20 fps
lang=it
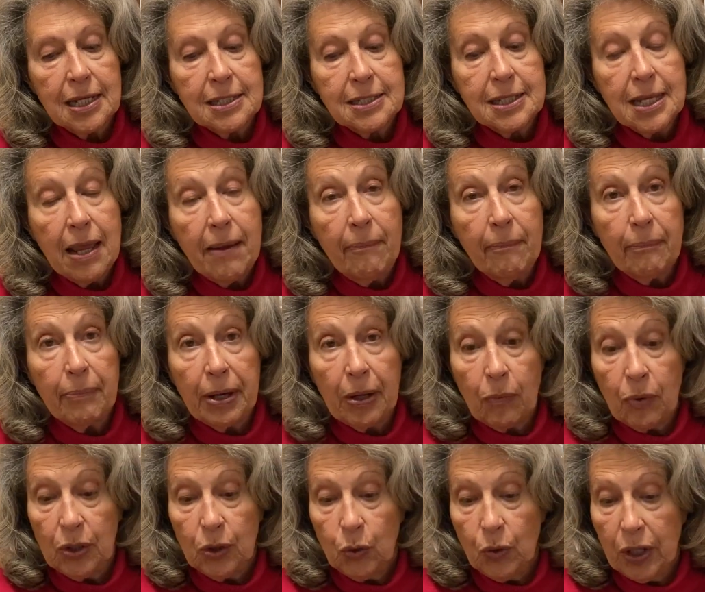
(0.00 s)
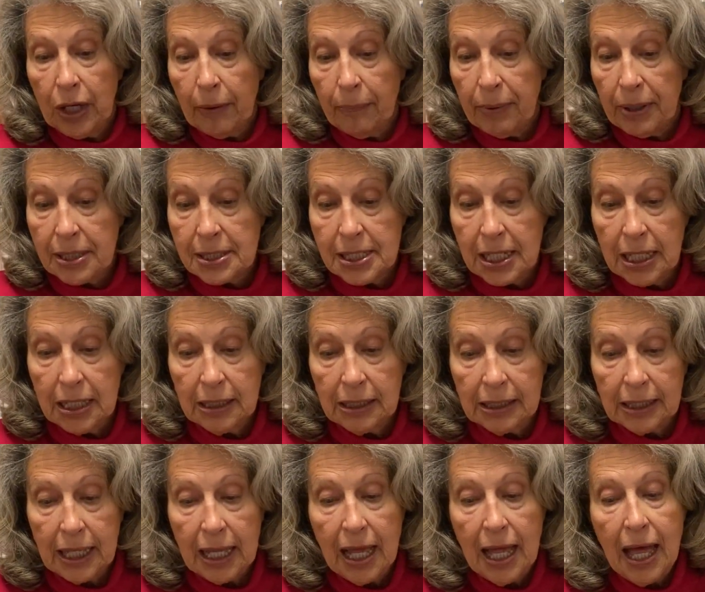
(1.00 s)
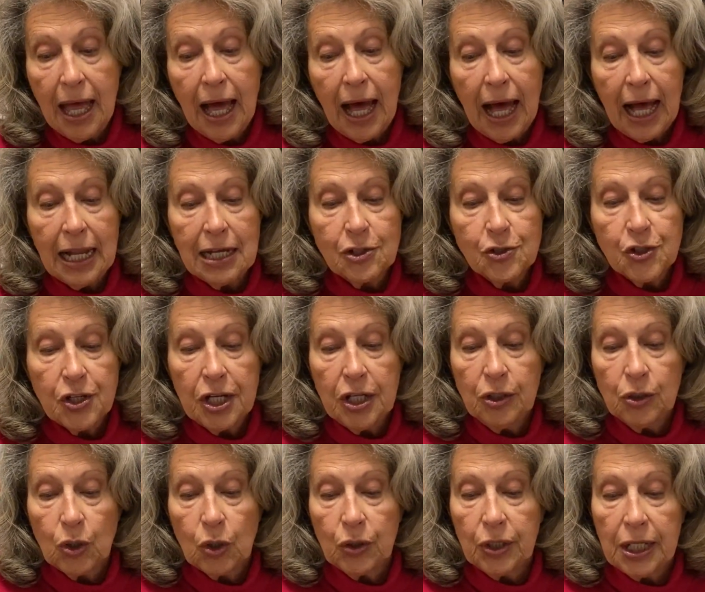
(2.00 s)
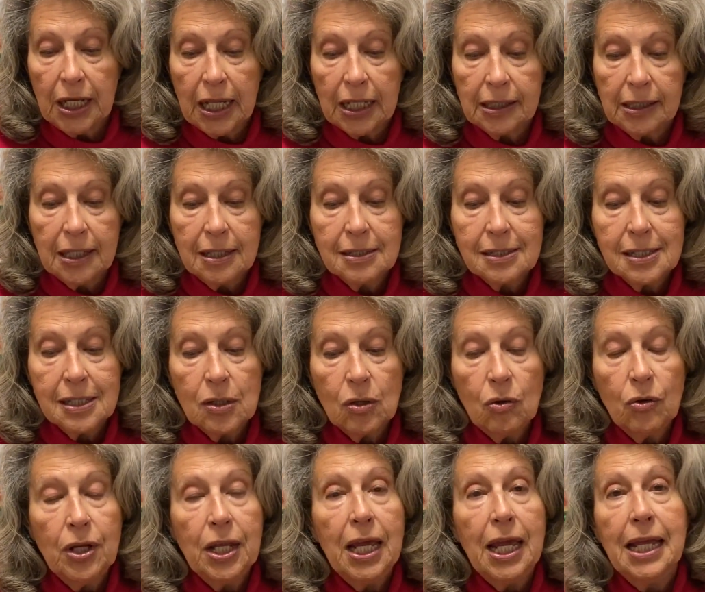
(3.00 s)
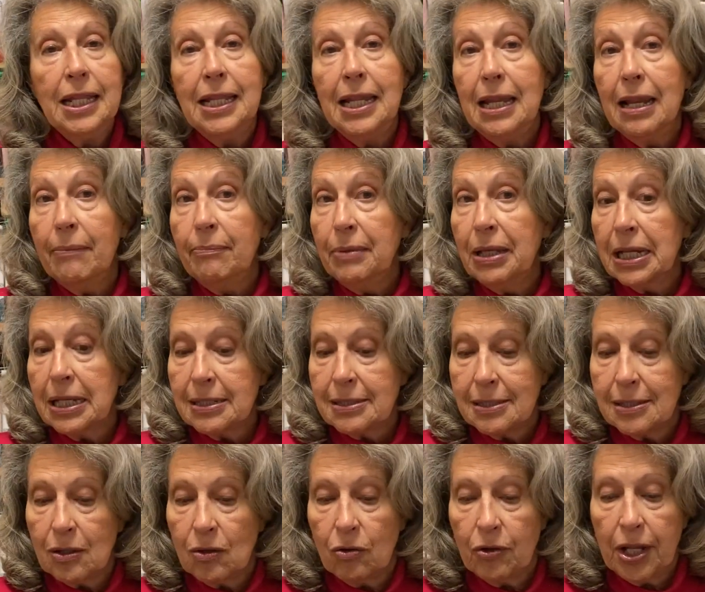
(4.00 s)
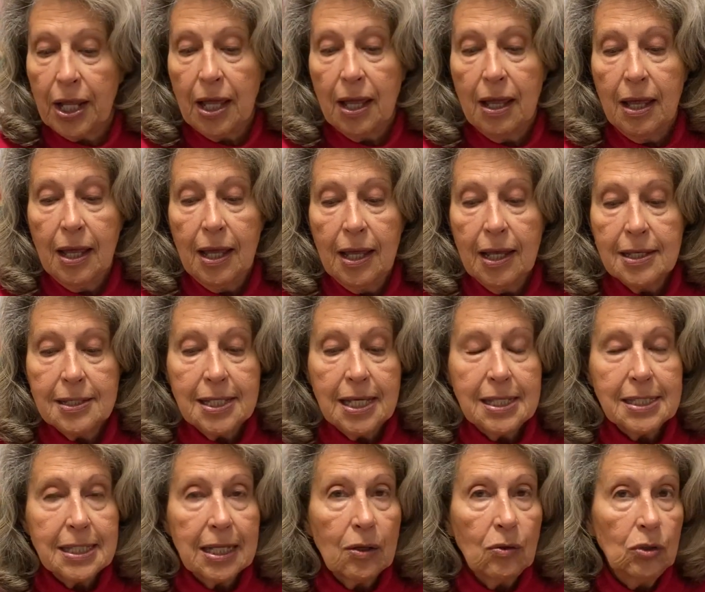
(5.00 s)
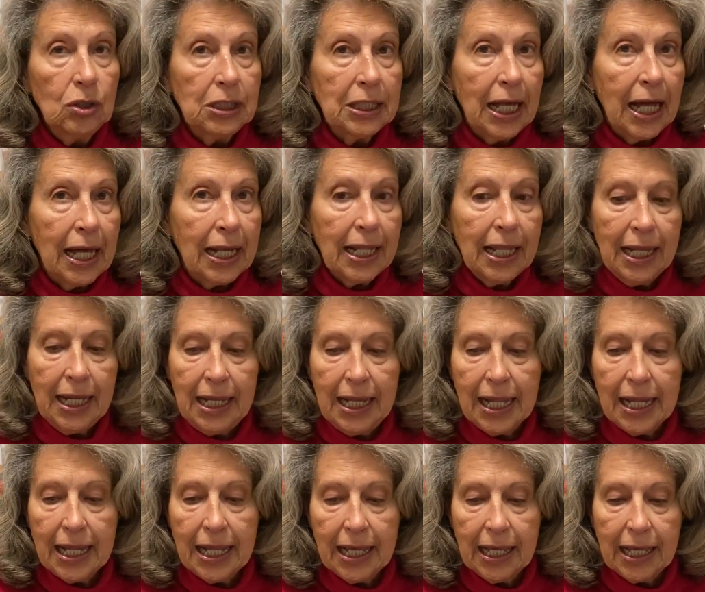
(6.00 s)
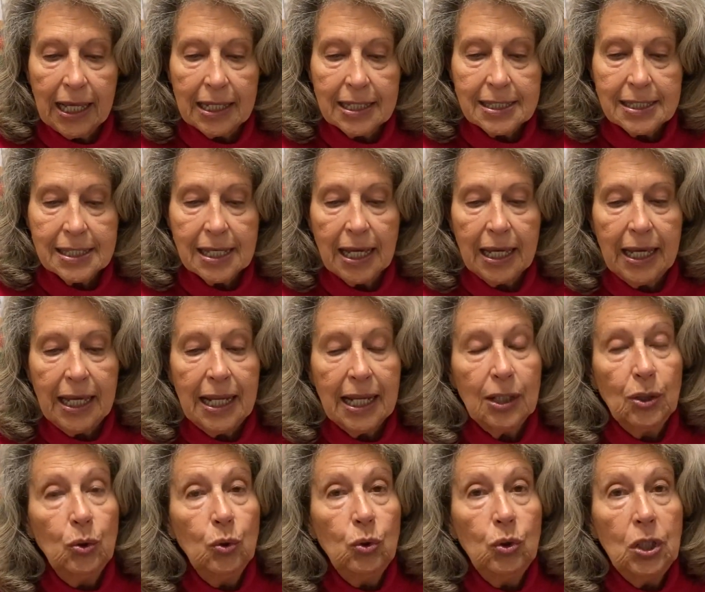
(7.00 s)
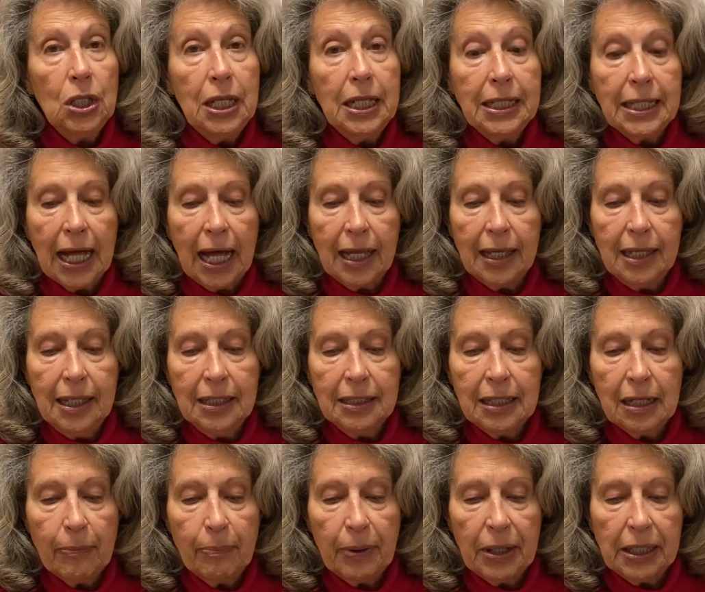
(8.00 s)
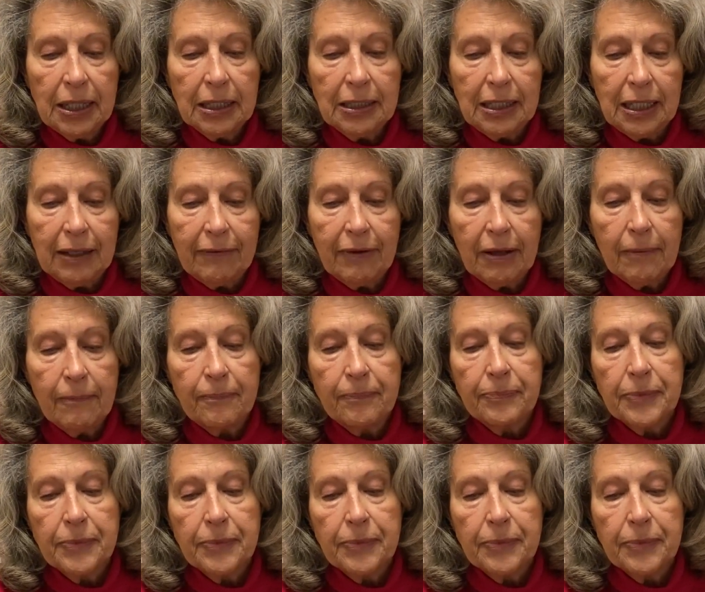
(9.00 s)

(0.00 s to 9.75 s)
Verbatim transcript: sempre, quando era presente, al centro dell'attenzione e dell'ammirazione, senza contare la ricchezza e la duttilità interpretative.